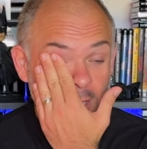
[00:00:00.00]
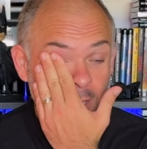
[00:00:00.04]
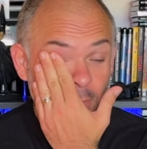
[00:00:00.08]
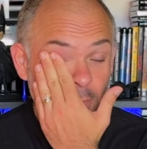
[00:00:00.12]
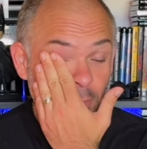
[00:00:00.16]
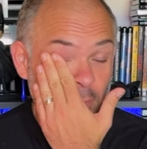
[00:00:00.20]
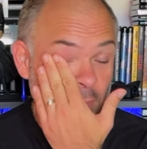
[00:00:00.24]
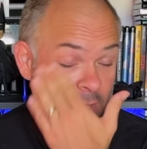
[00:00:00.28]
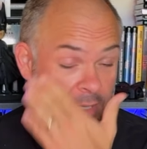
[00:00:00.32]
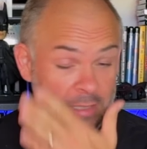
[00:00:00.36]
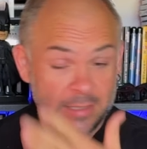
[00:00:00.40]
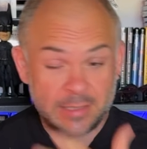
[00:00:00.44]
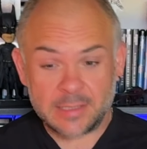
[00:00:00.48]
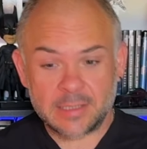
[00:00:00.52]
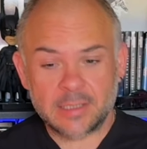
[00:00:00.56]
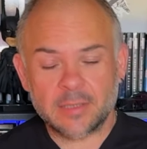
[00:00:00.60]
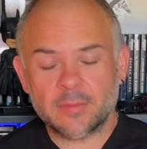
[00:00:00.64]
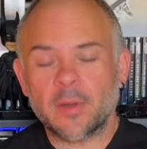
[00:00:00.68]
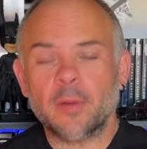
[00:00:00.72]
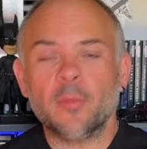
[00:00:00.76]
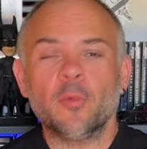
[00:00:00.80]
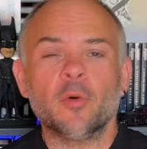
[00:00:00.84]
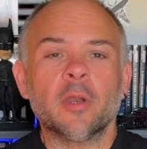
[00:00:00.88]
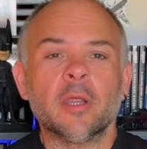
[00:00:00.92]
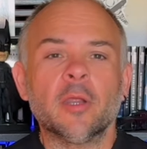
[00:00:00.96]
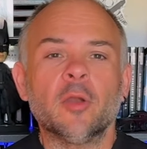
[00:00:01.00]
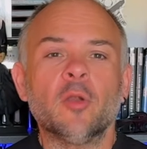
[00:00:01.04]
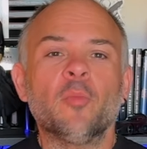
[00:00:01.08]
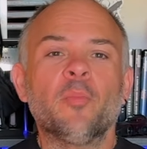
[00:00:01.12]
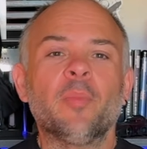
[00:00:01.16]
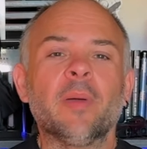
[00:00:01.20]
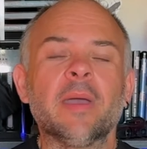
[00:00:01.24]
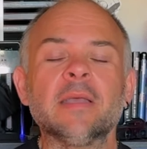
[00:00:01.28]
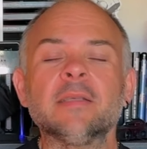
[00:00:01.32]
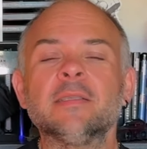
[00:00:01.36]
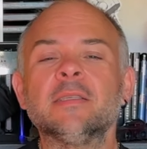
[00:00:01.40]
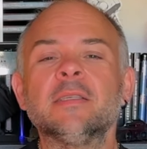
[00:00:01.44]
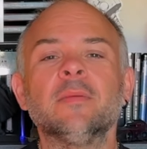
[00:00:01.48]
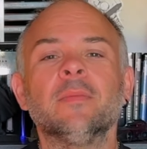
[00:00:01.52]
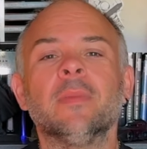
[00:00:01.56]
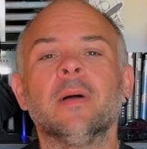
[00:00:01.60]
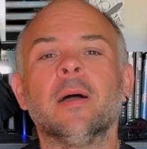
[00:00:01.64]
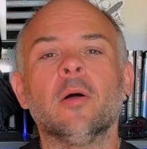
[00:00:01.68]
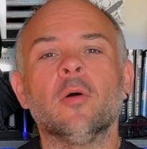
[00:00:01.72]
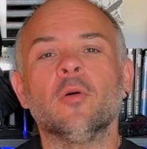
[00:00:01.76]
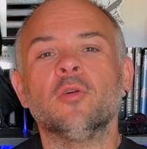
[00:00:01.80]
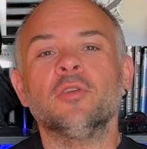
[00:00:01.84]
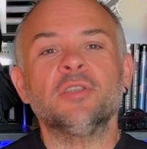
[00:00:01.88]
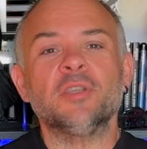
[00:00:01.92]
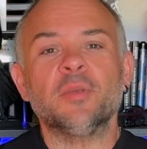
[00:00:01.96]
Pessima, Moreno, pessima.
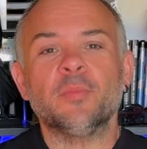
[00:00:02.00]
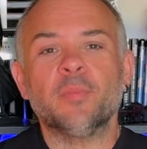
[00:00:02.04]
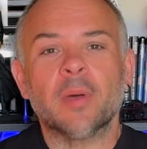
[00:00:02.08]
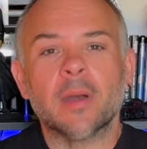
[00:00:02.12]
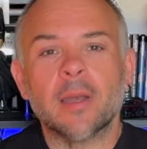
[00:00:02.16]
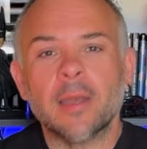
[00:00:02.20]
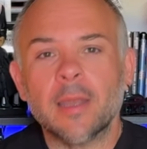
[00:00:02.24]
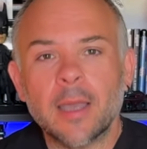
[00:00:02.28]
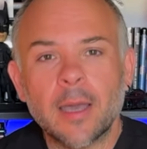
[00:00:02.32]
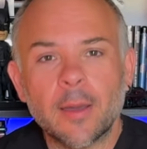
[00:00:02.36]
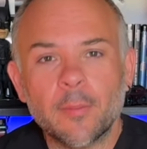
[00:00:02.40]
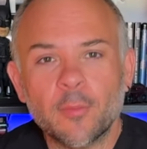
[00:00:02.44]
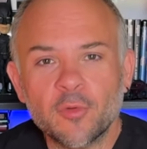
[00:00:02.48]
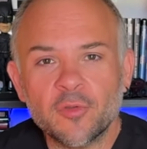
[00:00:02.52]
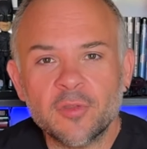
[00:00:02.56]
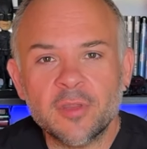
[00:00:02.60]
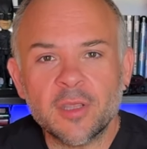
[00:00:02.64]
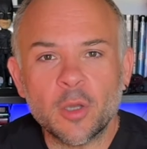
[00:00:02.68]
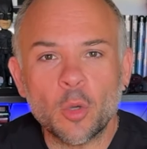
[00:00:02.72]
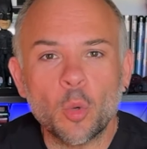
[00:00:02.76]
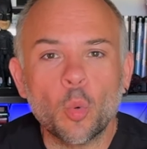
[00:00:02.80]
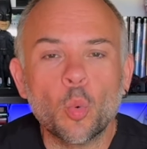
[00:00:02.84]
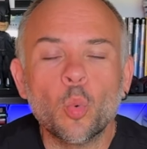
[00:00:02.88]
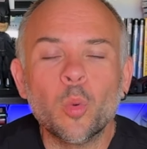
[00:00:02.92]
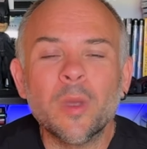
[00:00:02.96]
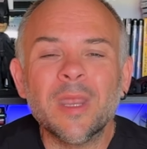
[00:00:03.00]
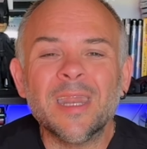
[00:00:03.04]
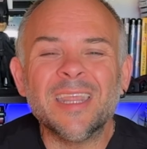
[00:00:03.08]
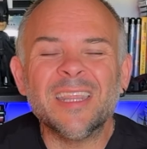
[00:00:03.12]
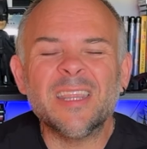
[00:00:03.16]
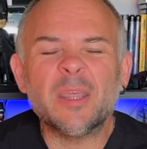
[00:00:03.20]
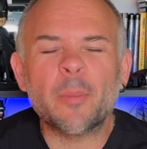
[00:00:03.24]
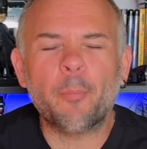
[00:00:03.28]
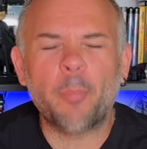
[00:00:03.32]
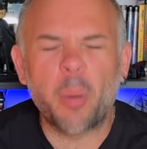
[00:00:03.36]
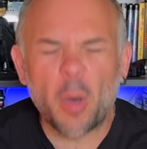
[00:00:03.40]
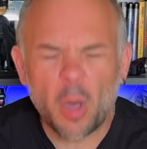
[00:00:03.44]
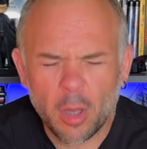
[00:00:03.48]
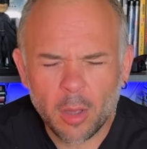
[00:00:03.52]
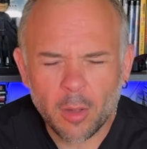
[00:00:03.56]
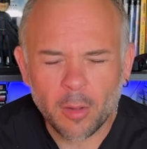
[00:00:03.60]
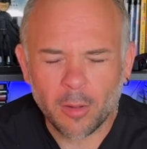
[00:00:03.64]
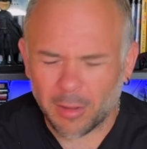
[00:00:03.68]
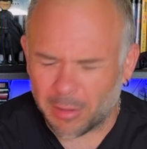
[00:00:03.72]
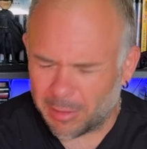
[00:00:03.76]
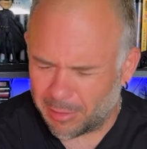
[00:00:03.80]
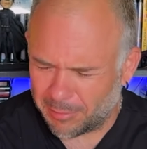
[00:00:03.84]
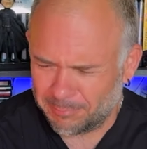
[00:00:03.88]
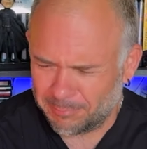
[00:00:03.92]
Oggi parliamo di Winnie the Pooh.